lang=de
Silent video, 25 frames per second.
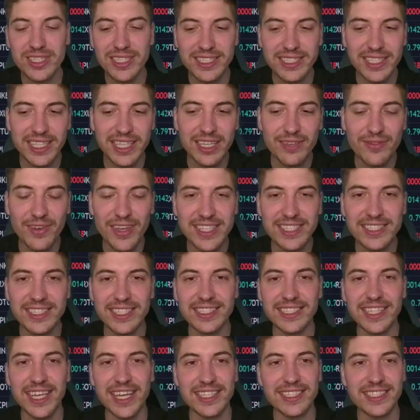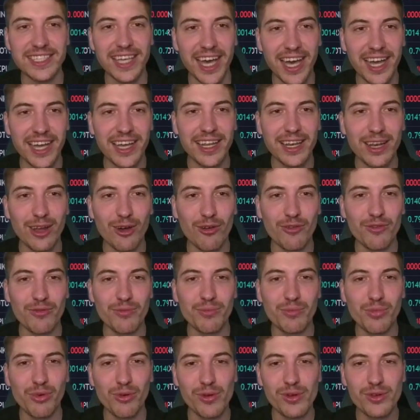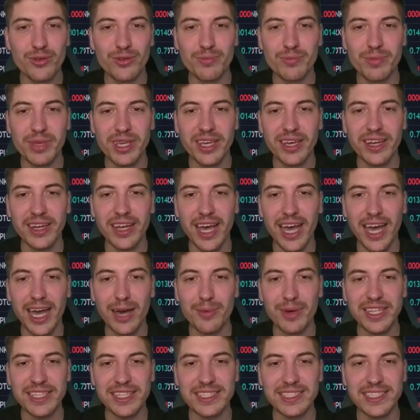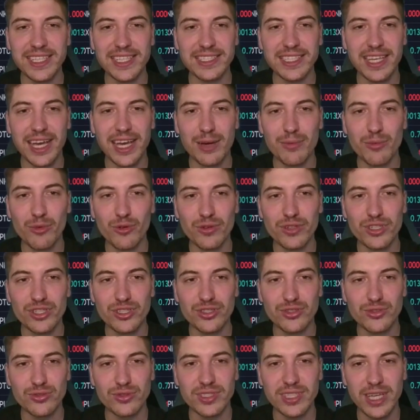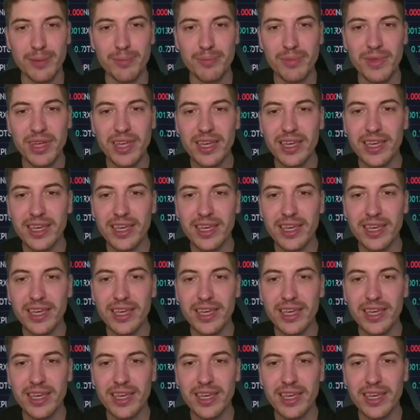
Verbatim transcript: Sequenz das Ganze angelaufen. Bullen und Bären arbeiten sehr, sehr harmonisch zusammen.